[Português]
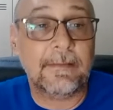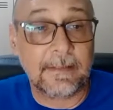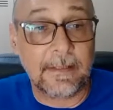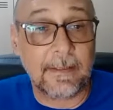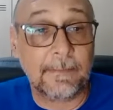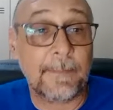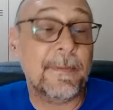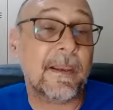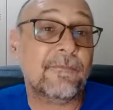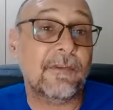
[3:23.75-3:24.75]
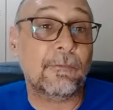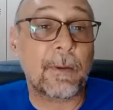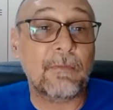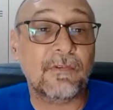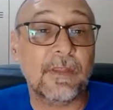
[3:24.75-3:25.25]
da, da primeira fase
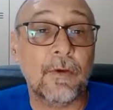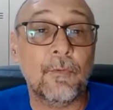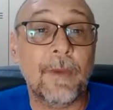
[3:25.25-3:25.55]
paulistão,